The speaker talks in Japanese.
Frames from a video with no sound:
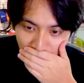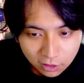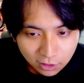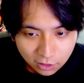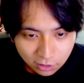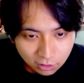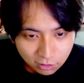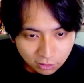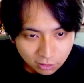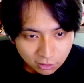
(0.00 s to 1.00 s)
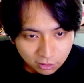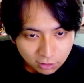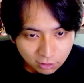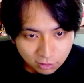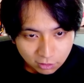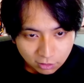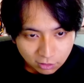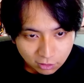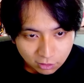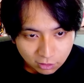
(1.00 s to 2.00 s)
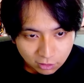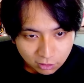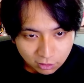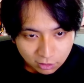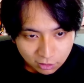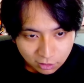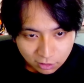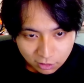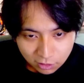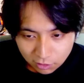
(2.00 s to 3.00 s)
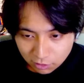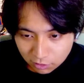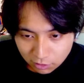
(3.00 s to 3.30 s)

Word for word: と意外と乏しい譲れない条件とか聞いてもいいですか